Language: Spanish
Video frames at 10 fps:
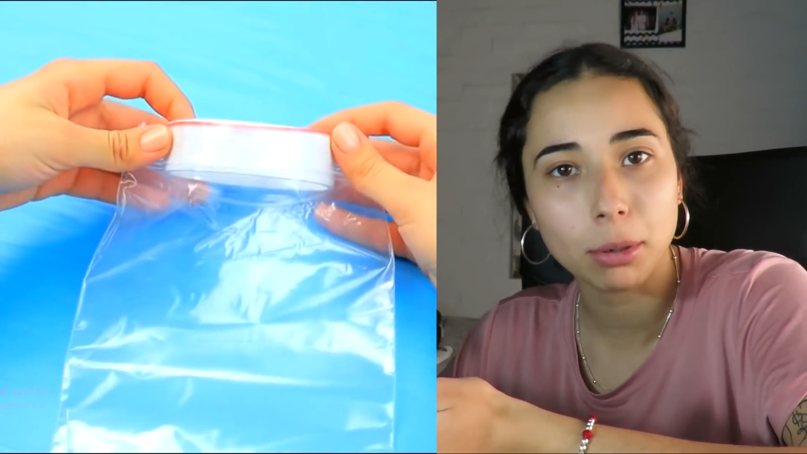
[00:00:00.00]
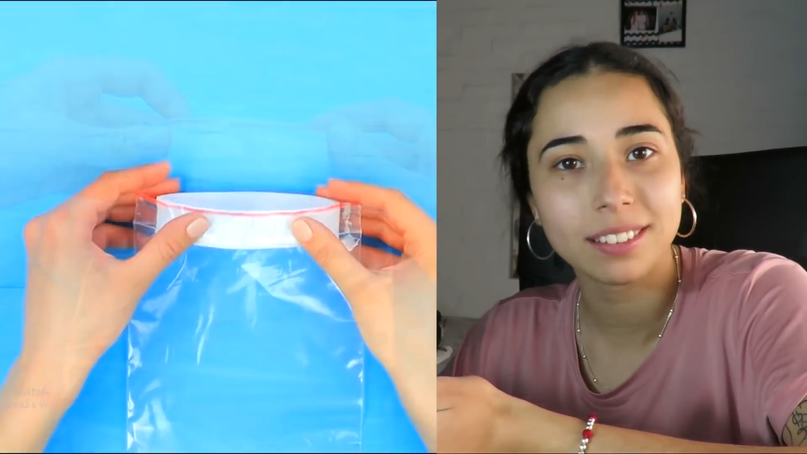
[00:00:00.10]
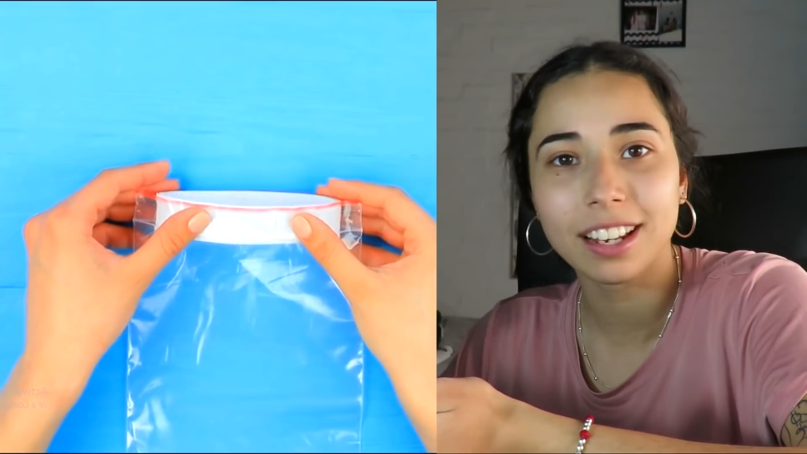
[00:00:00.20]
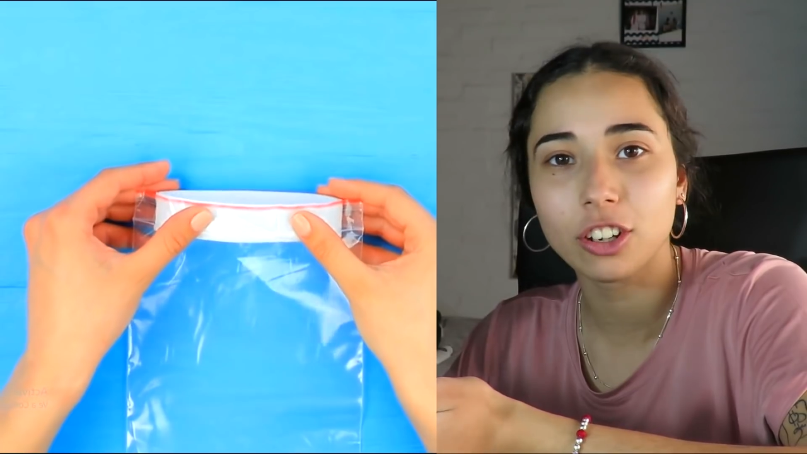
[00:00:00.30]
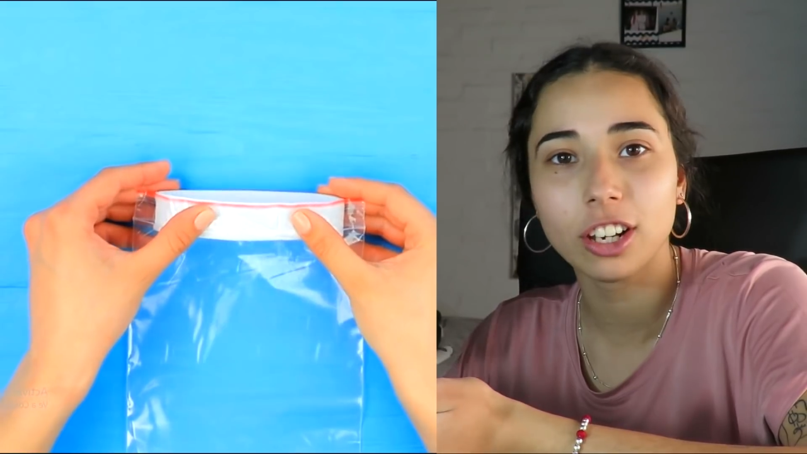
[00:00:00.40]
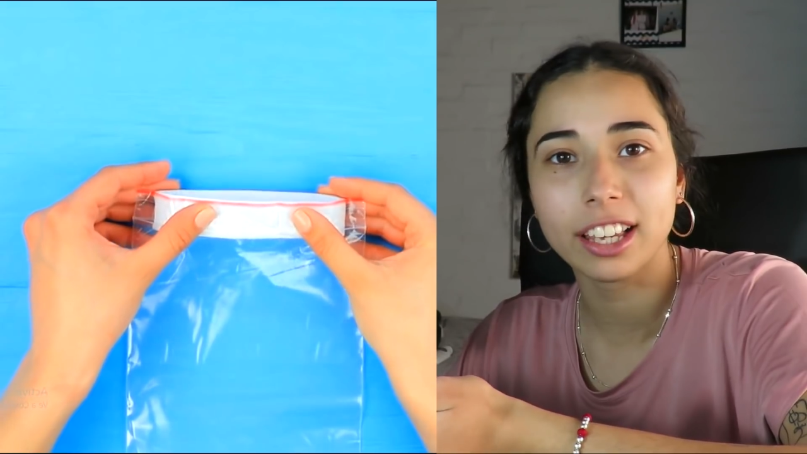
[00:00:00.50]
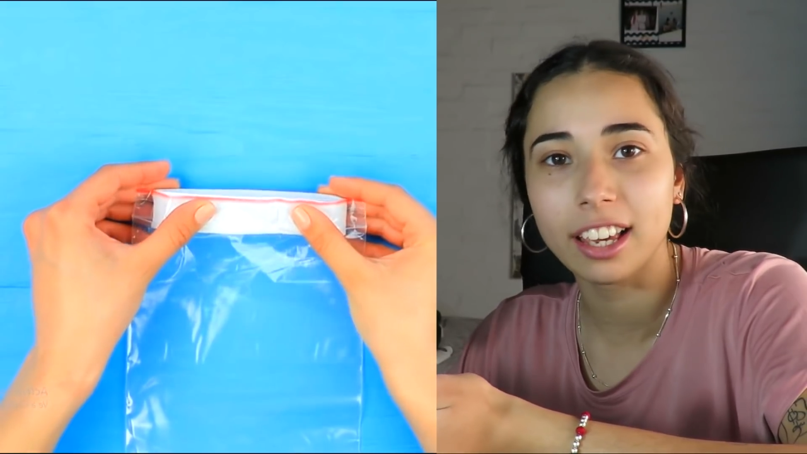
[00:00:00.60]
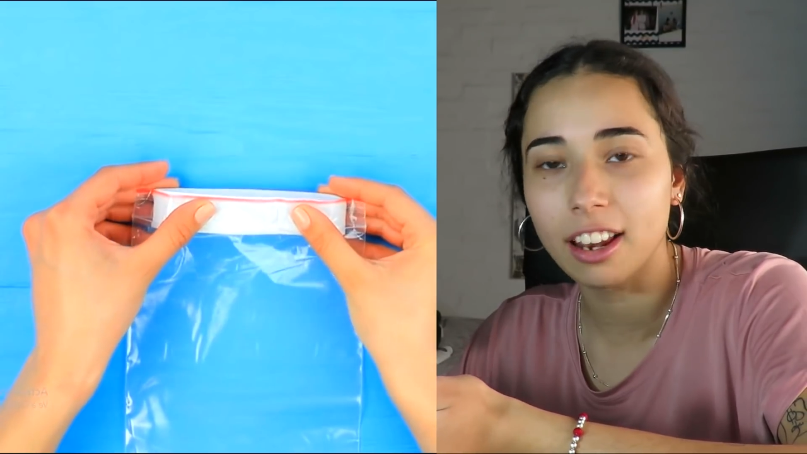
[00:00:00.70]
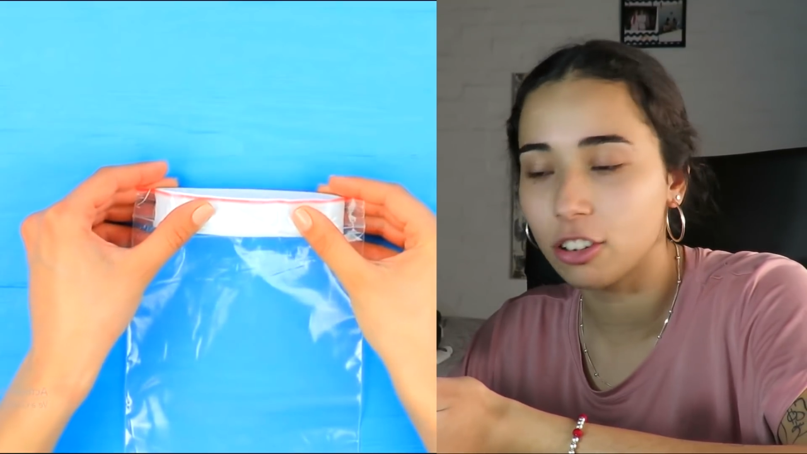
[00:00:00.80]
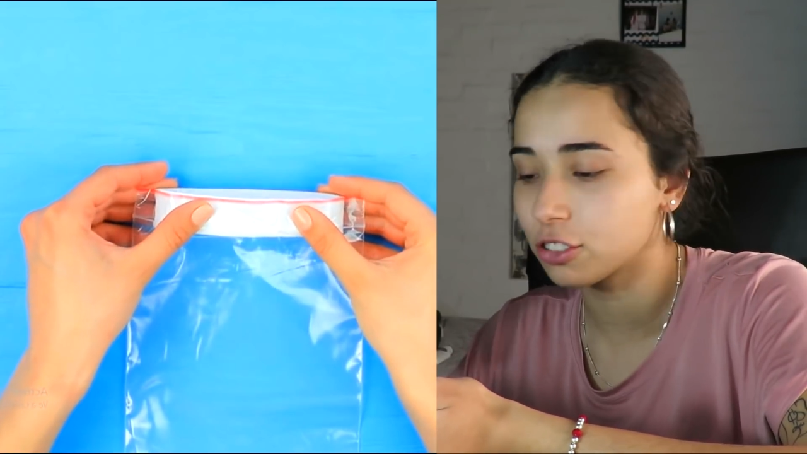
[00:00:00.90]
ponete alcohol en
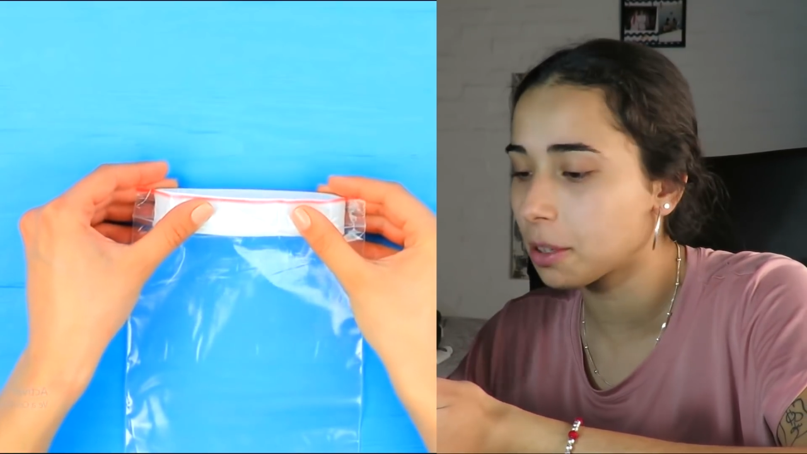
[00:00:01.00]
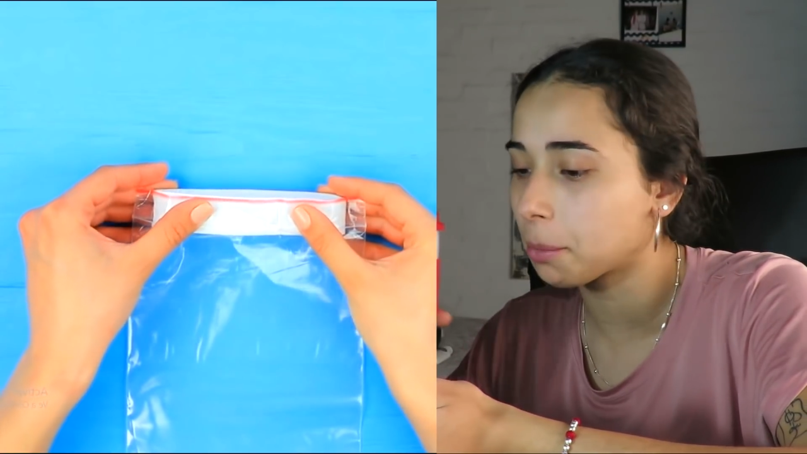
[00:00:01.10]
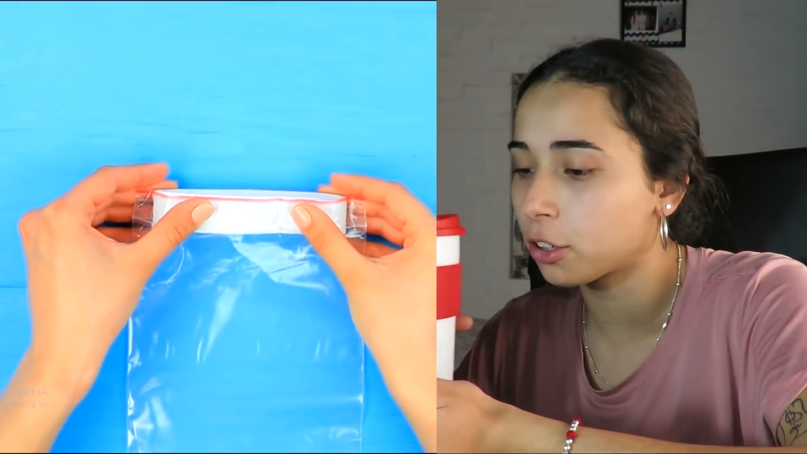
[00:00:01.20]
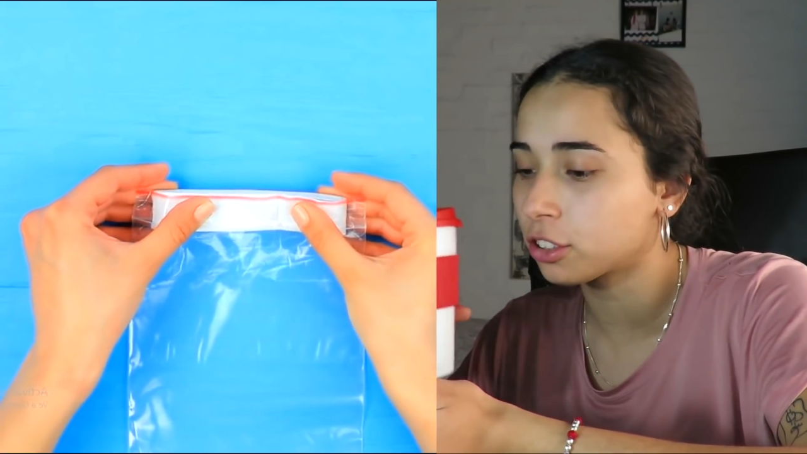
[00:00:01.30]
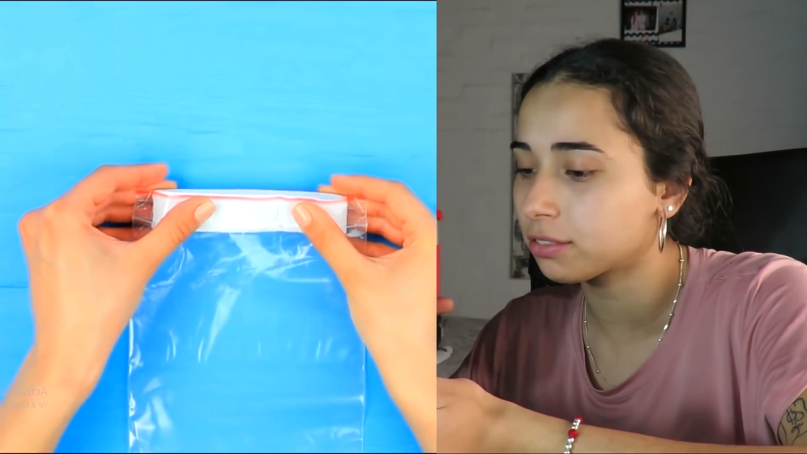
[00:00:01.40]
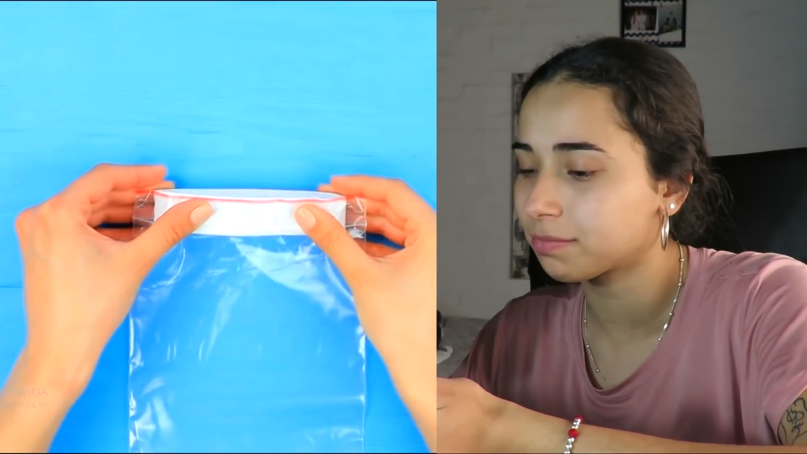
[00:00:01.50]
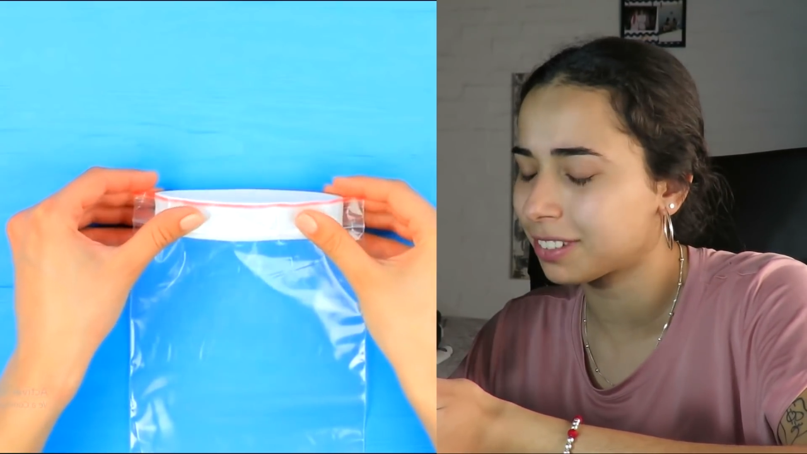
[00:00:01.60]
gel, no sé, pero no.